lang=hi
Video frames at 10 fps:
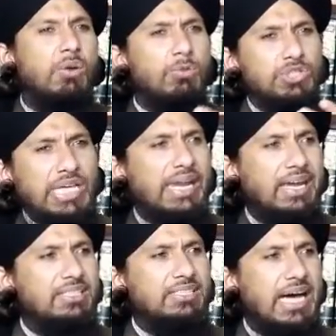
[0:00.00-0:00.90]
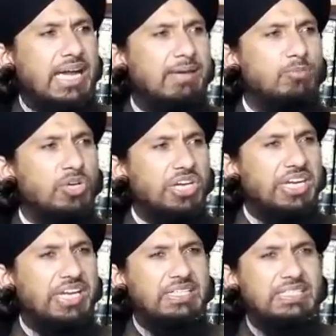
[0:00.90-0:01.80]
वो सारे के सारे
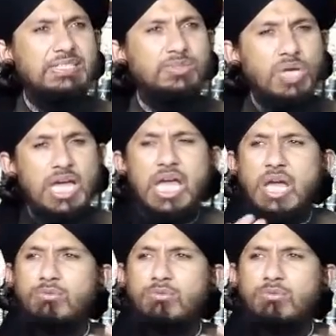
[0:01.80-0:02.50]
मुनकरीन हदीस जो है